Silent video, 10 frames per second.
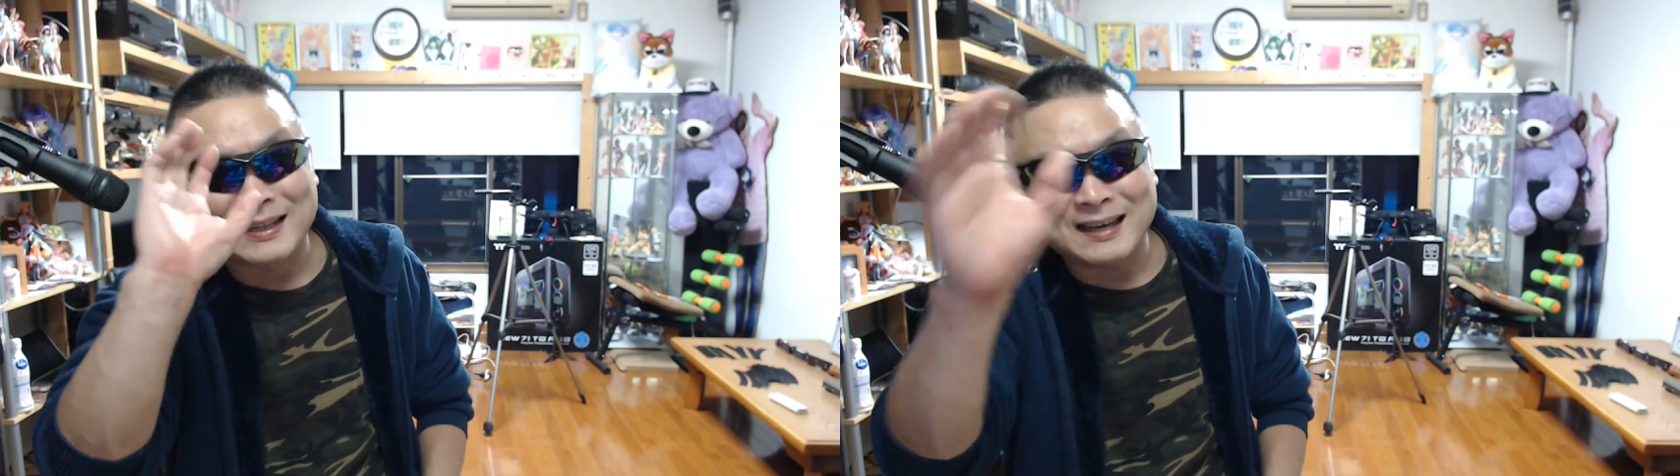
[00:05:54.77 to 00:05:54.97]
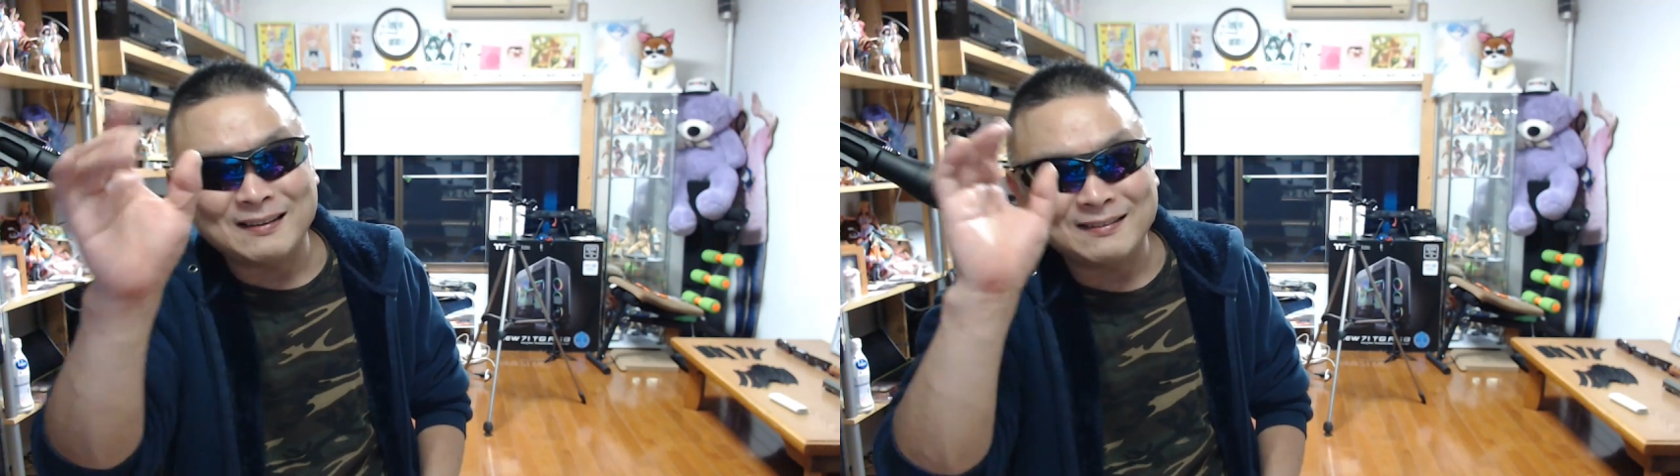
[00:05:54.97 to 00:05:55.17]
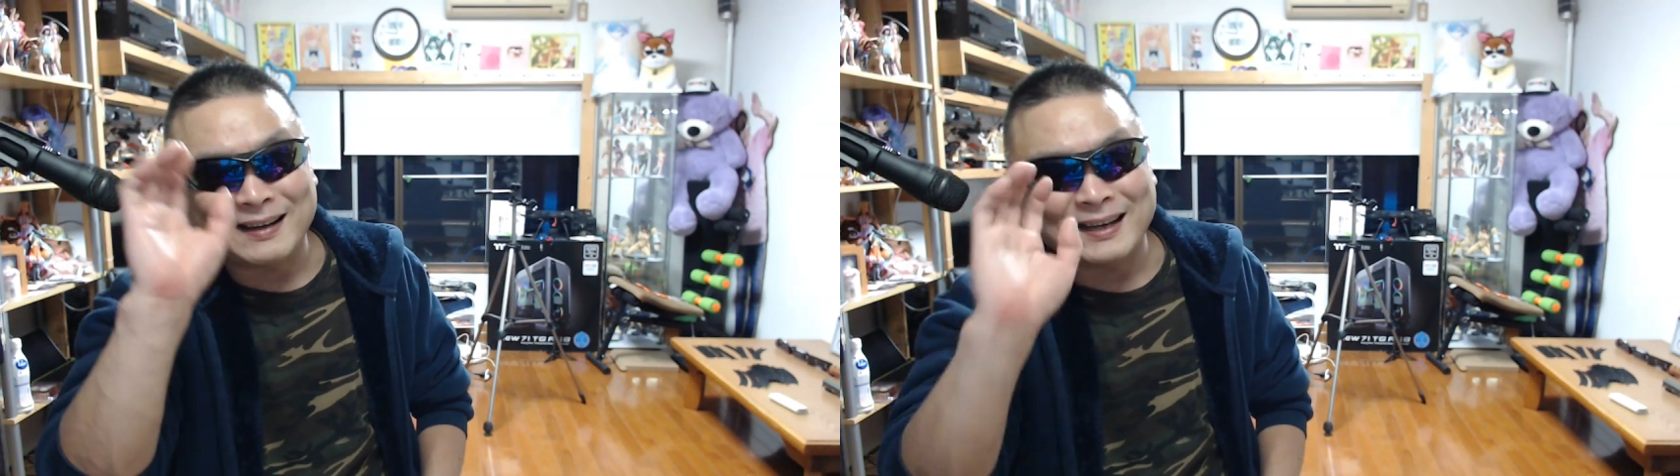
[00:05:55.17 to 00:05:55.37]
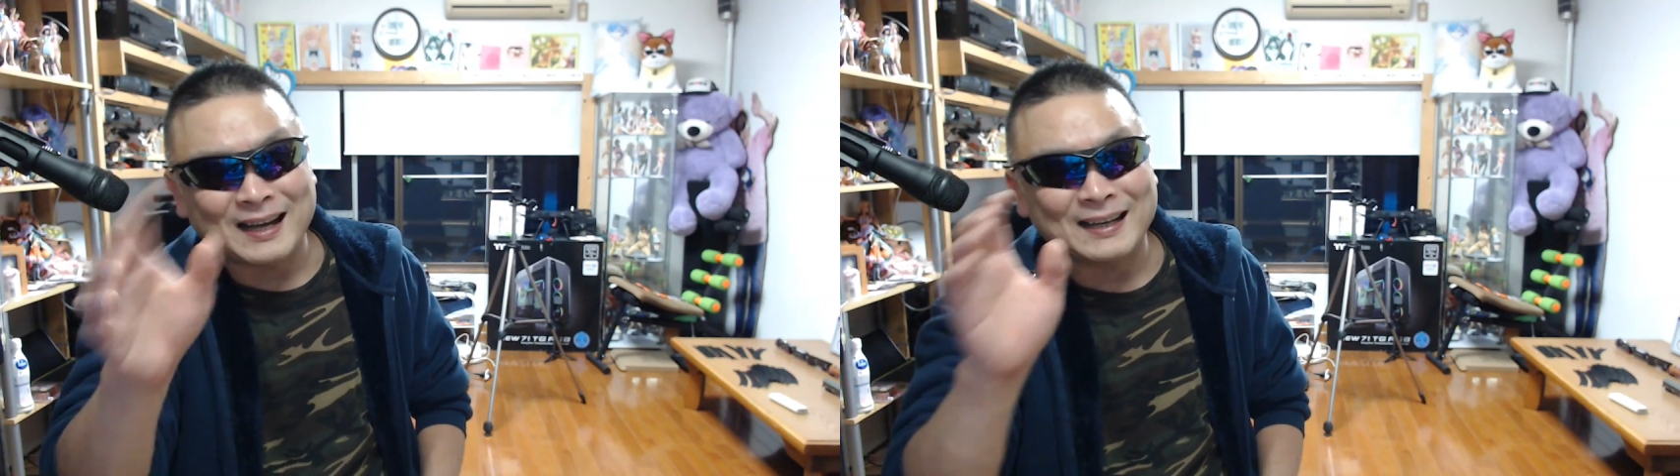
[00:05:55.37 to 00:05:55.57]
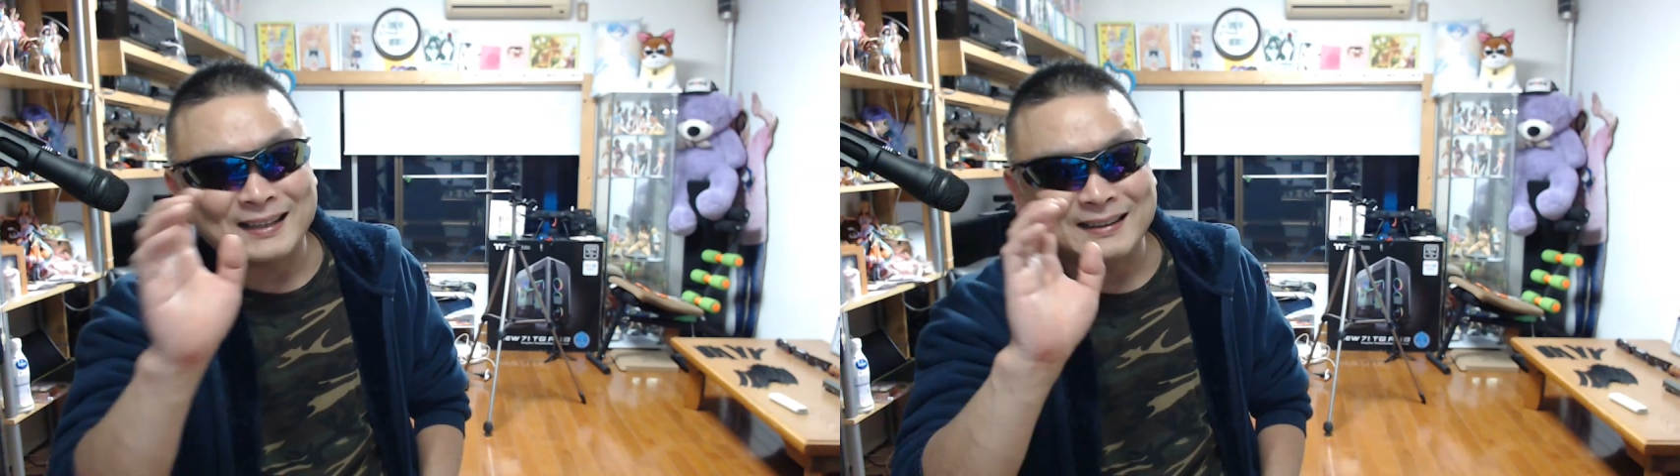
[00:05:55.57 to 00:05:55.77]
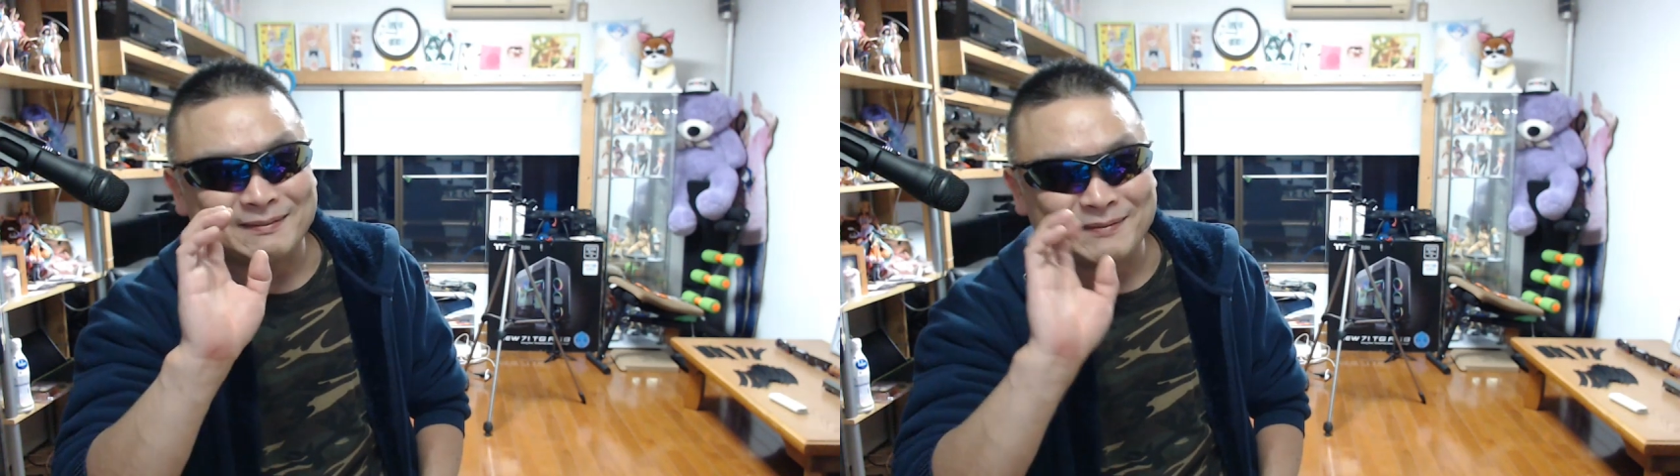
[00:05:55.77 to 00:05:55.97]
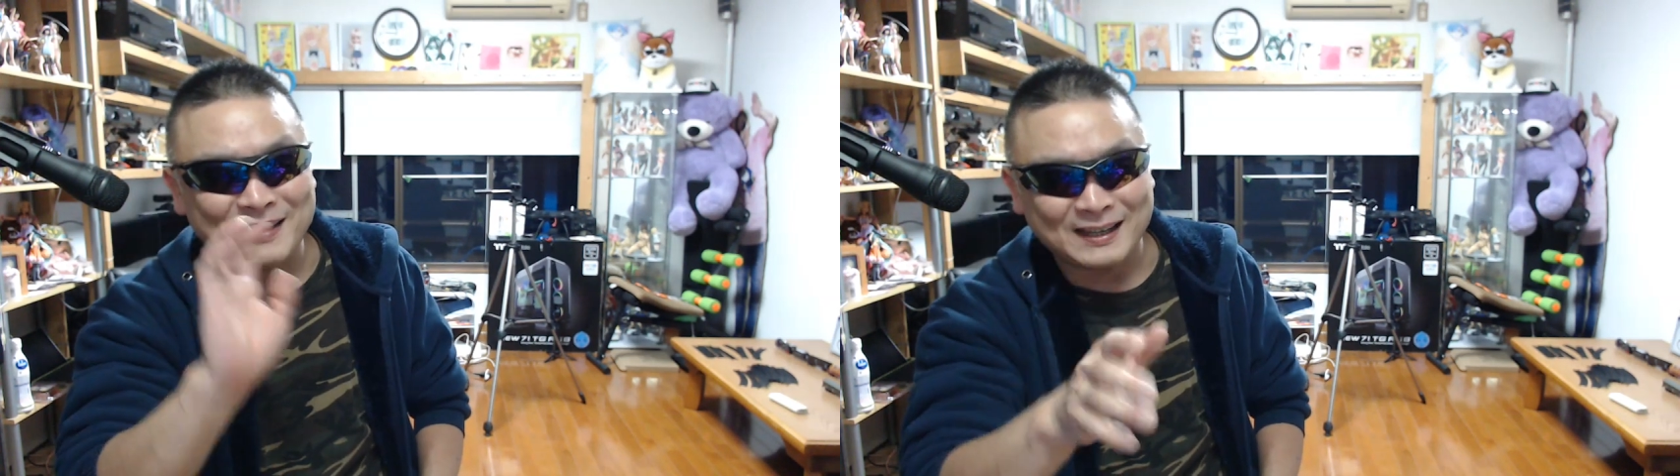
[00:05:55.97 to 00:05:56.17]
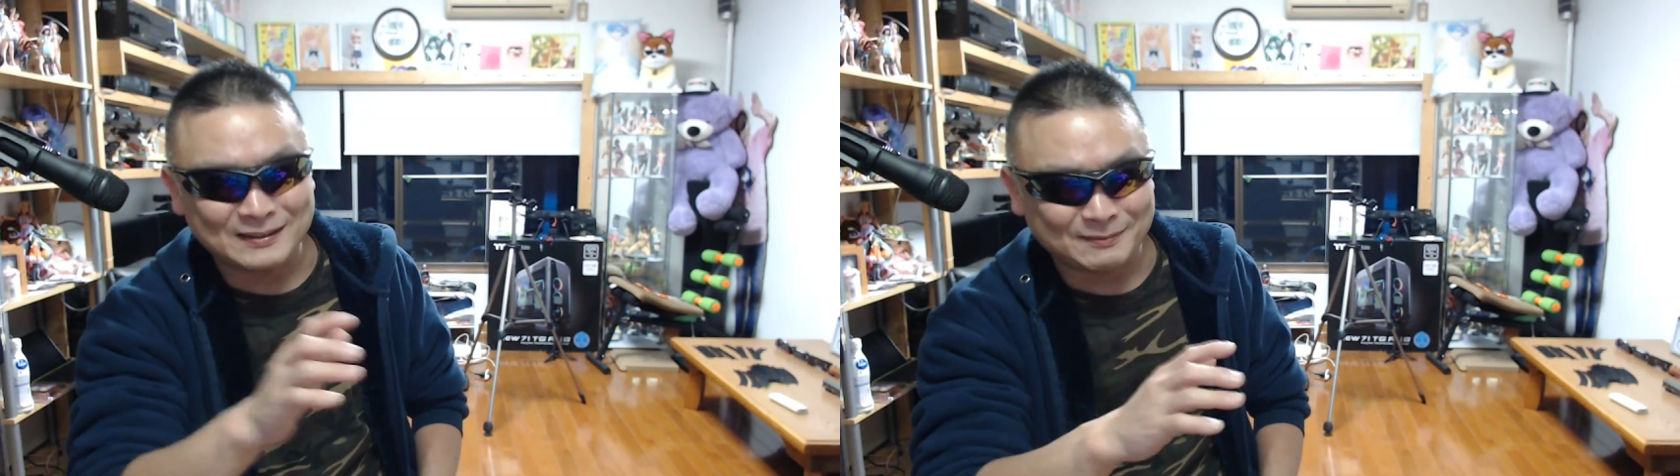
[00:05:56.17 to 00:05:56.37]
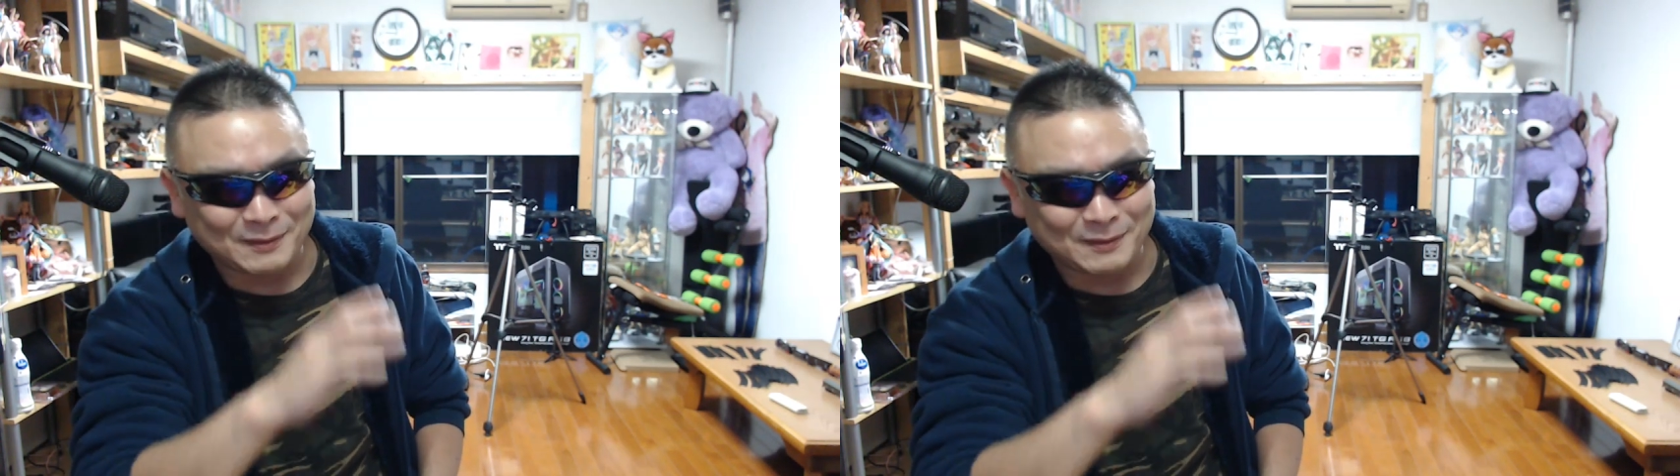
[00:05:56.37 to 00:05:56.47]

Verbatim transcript: 電話、LINE、メール。